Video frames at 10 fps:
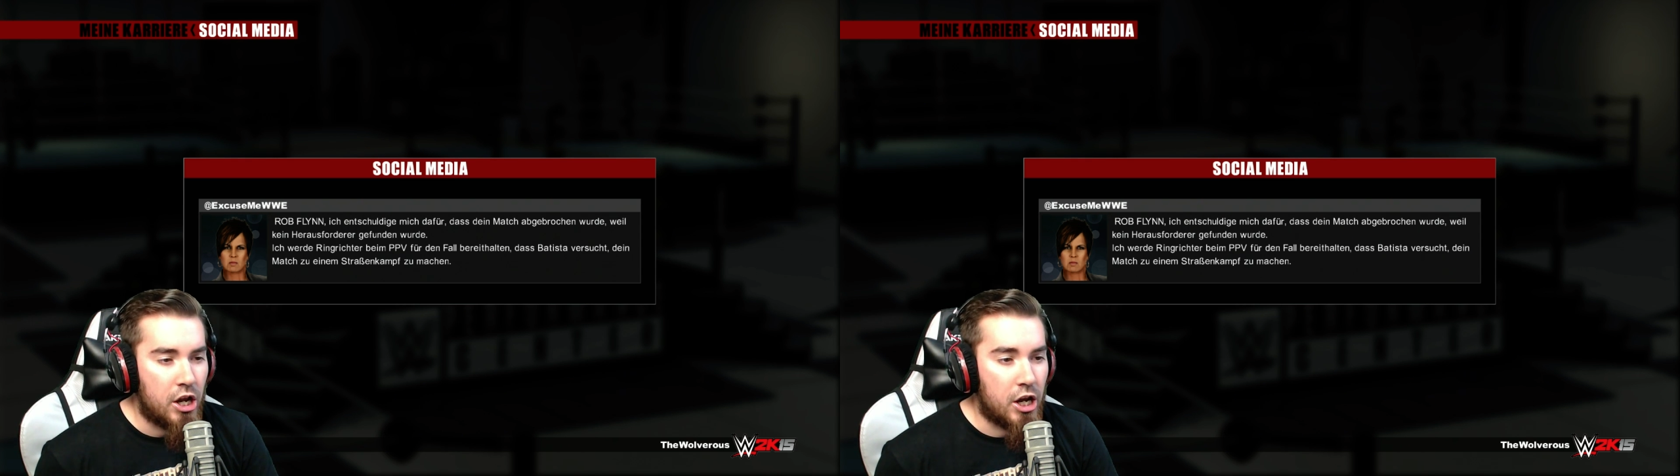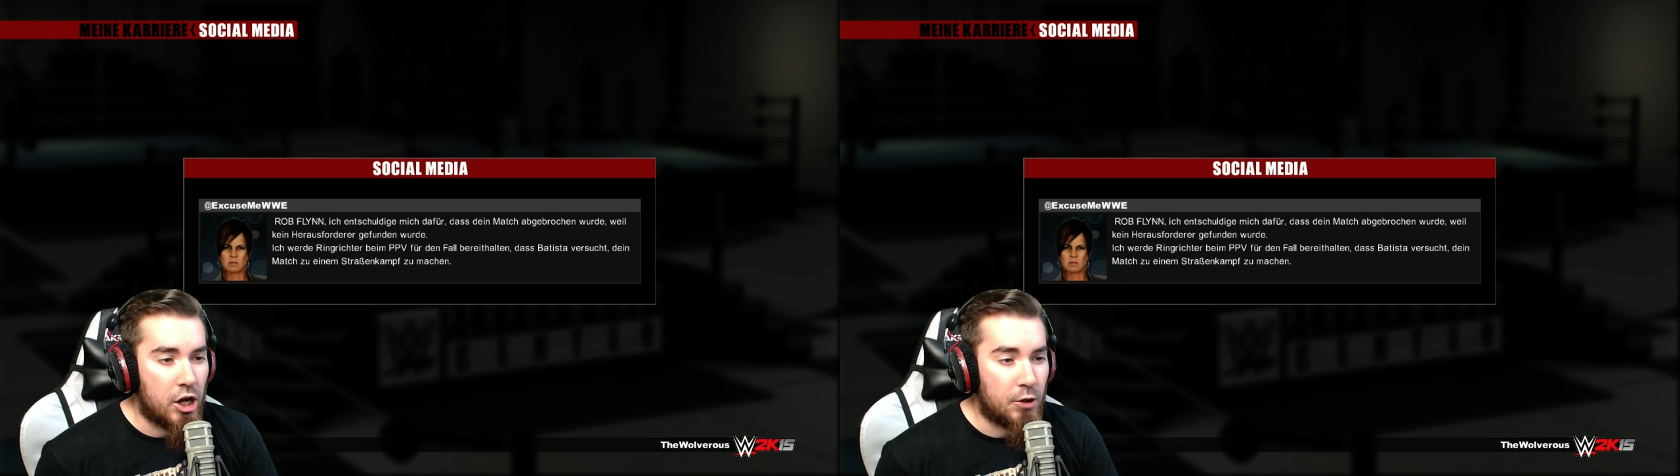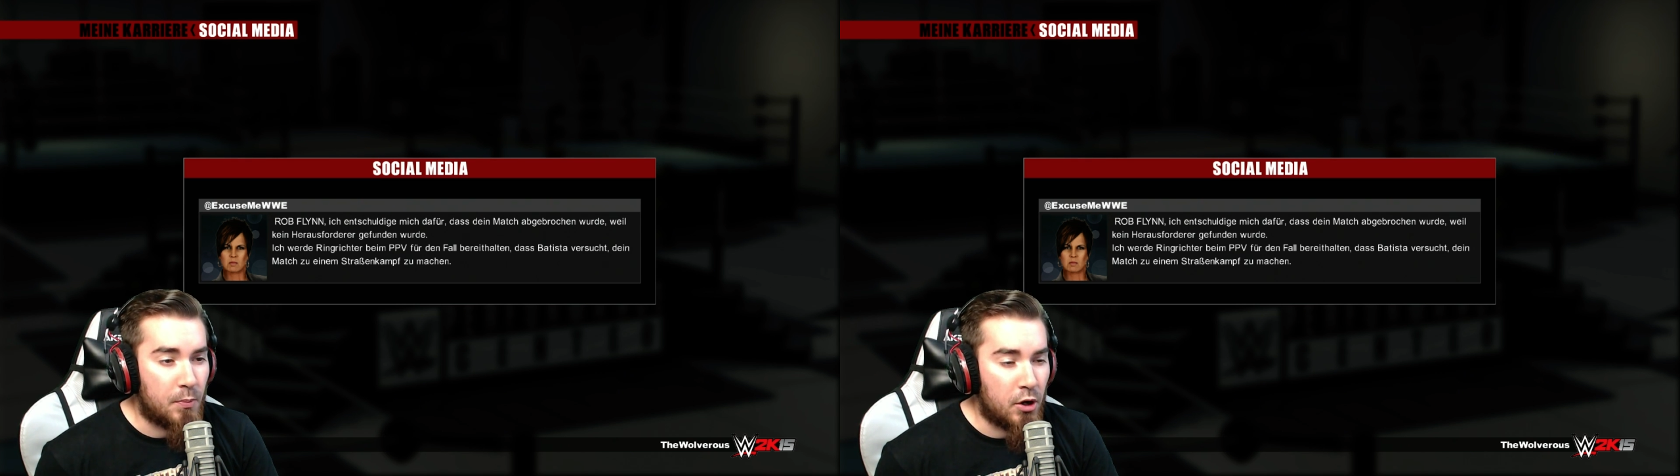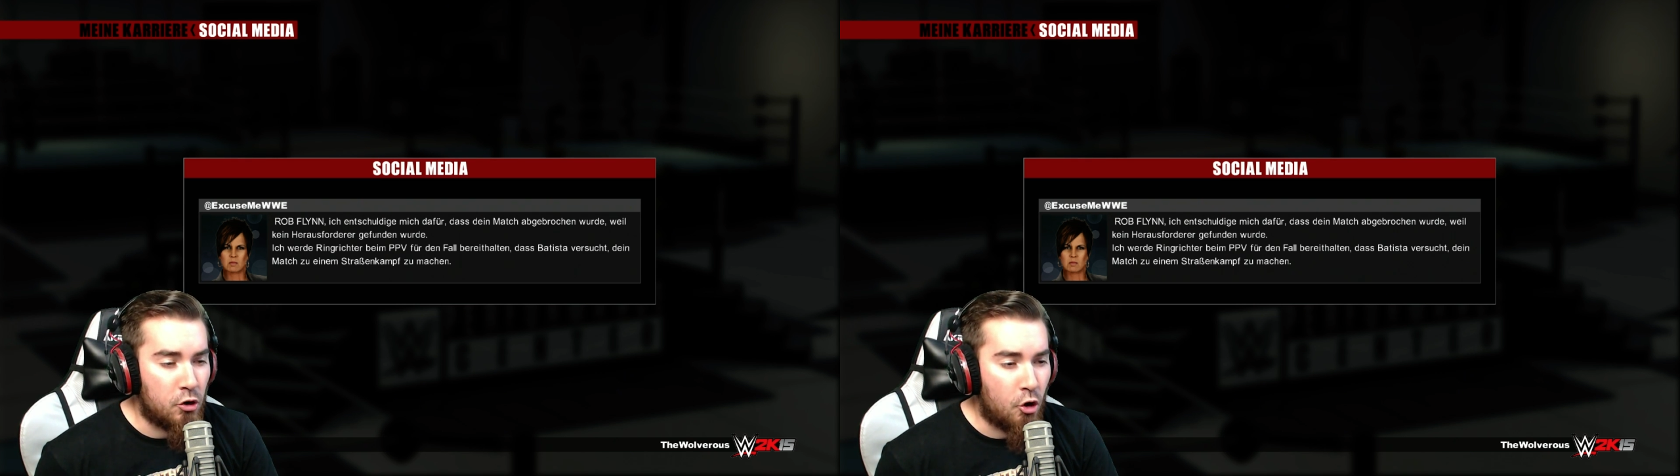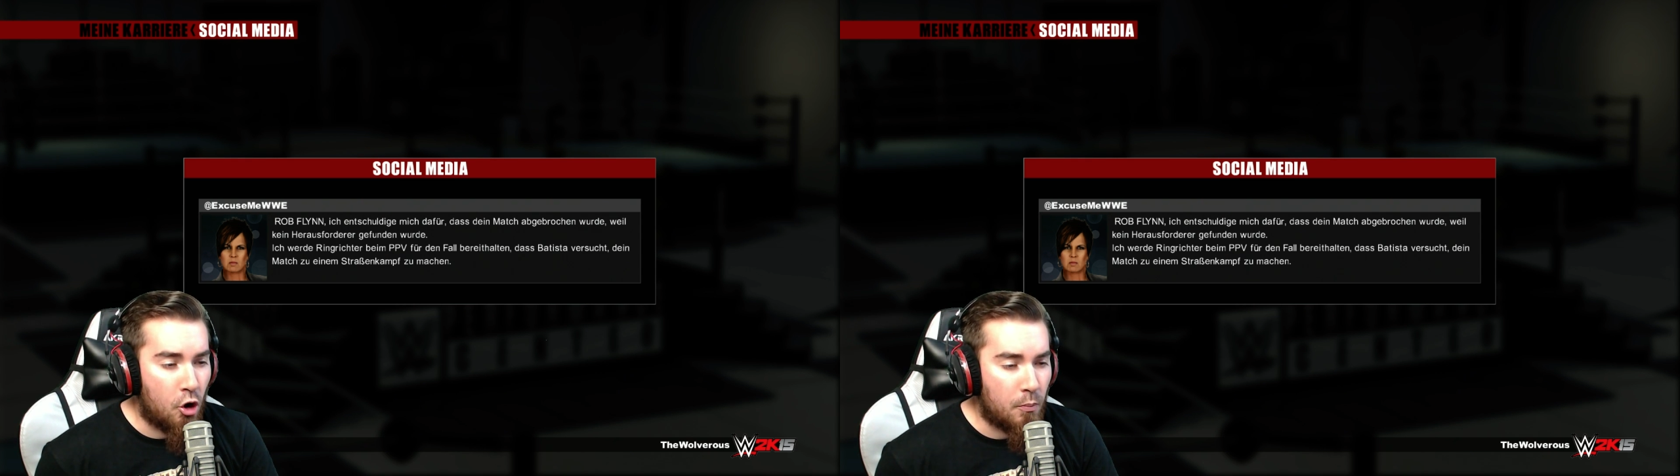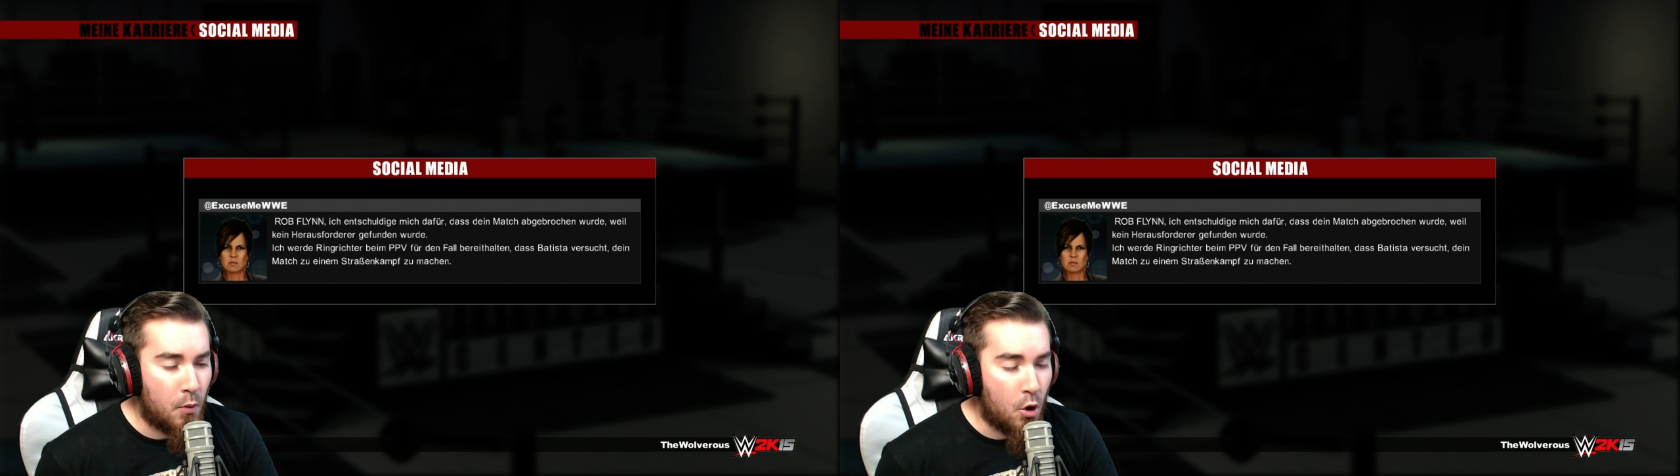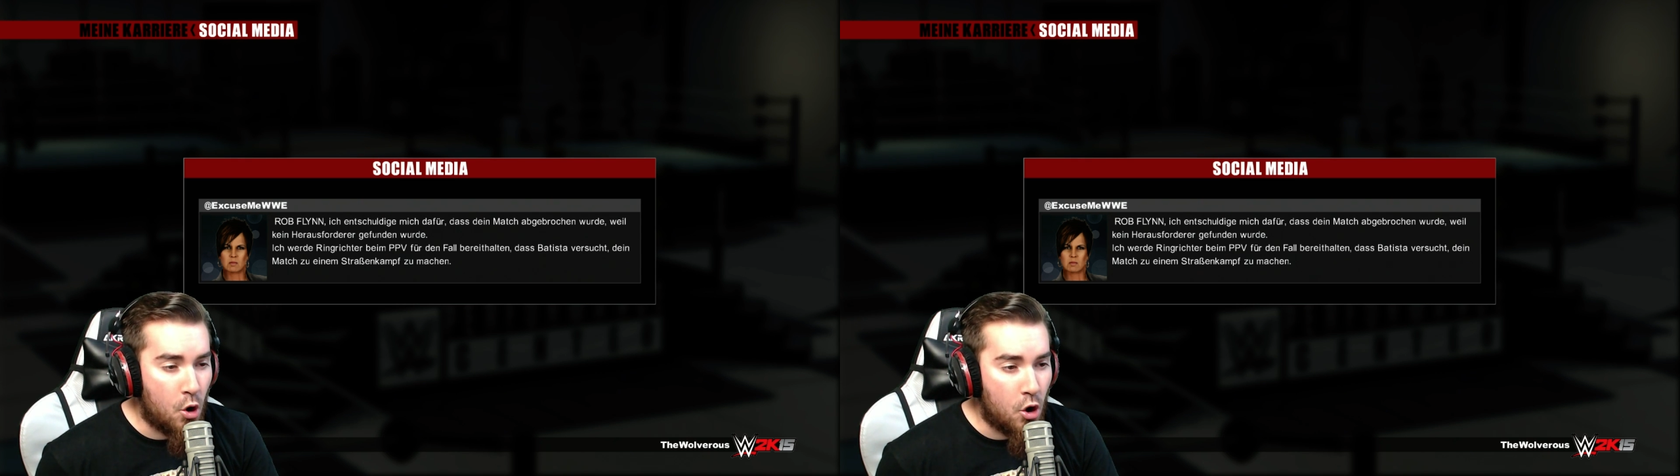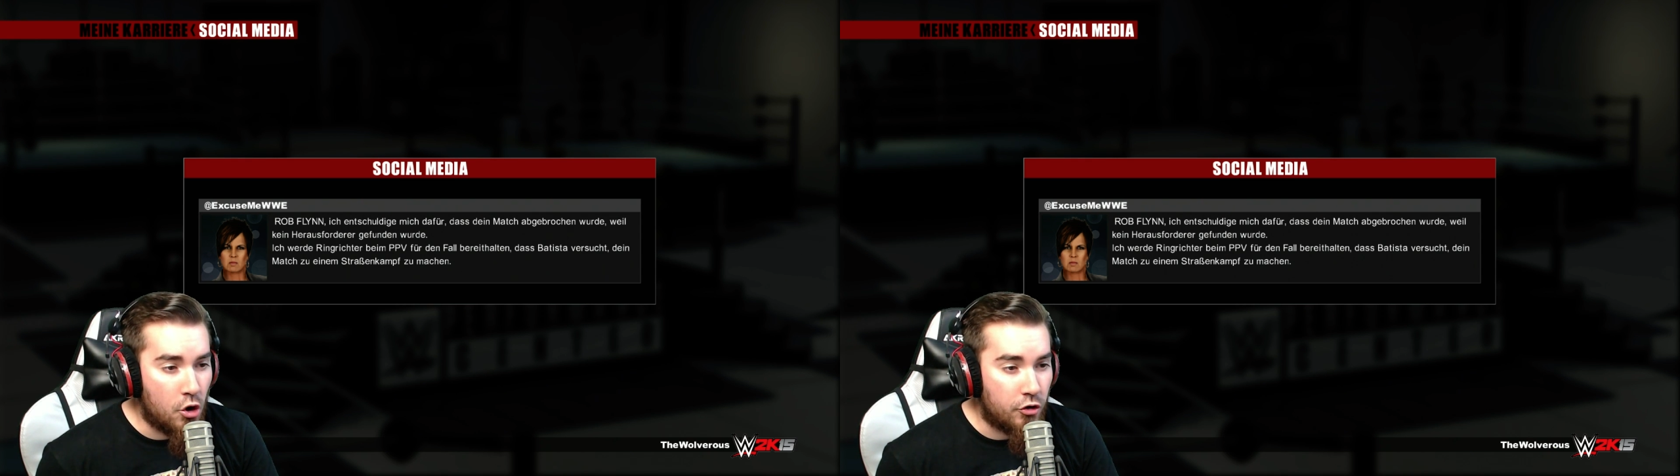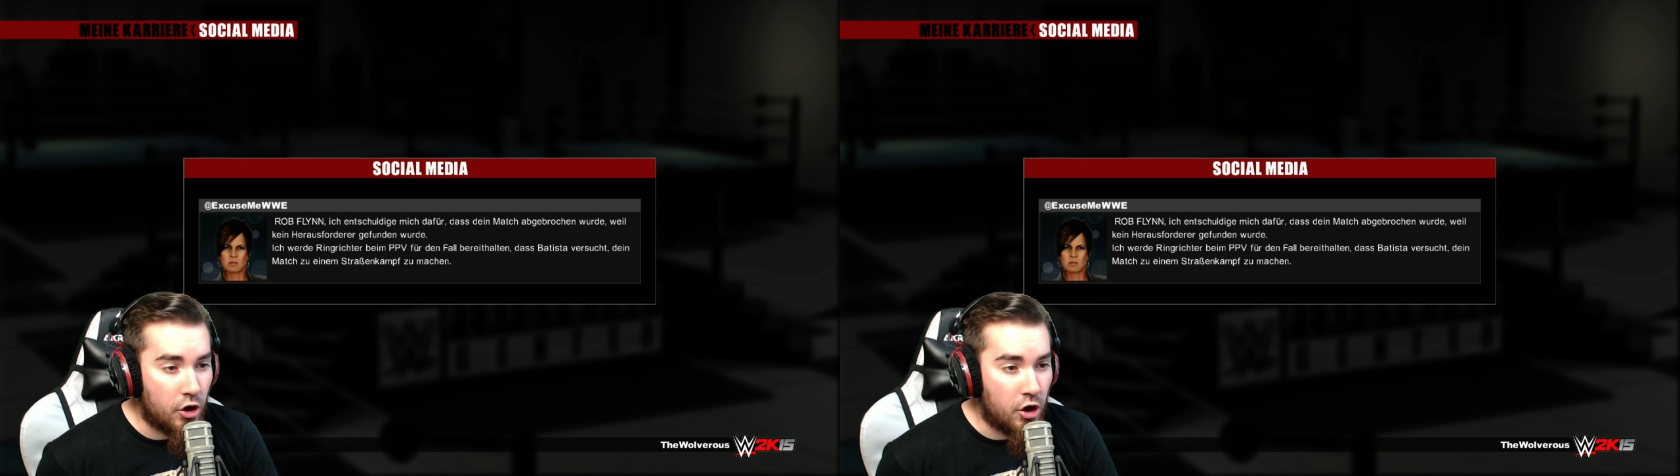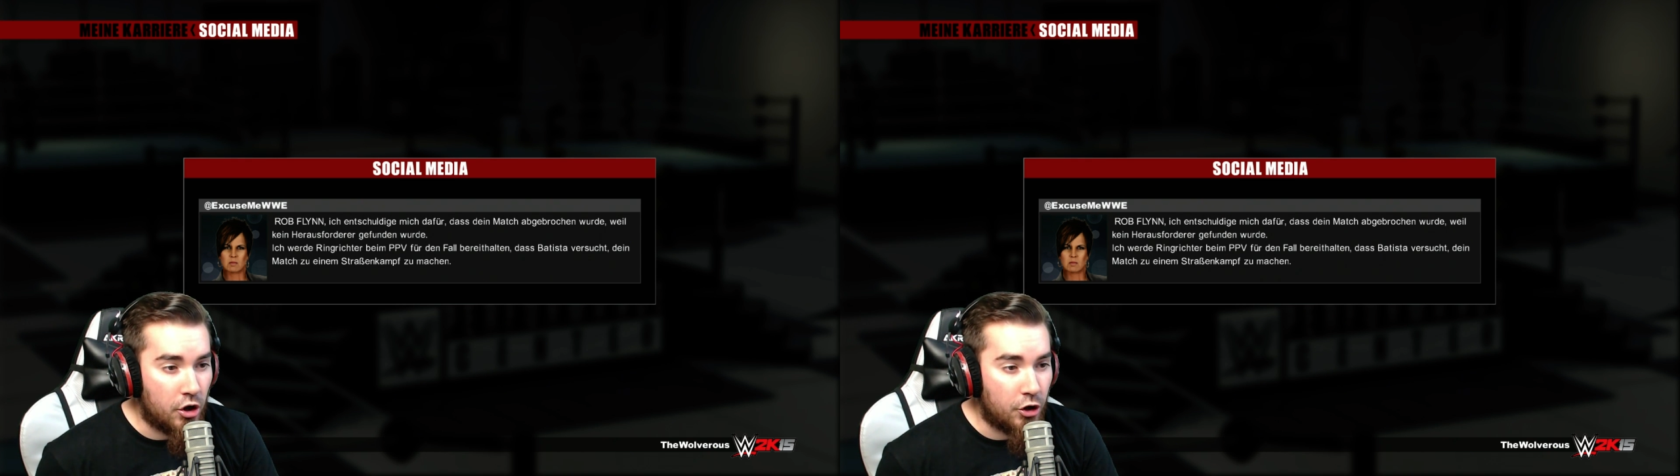Ich bin doch
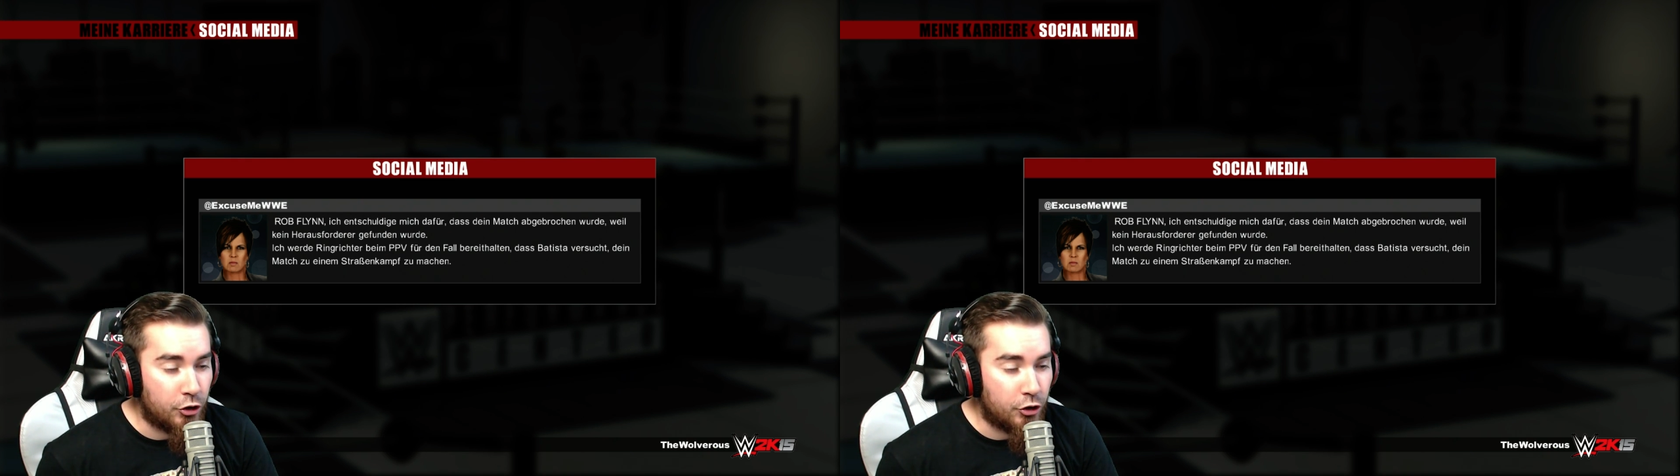böse,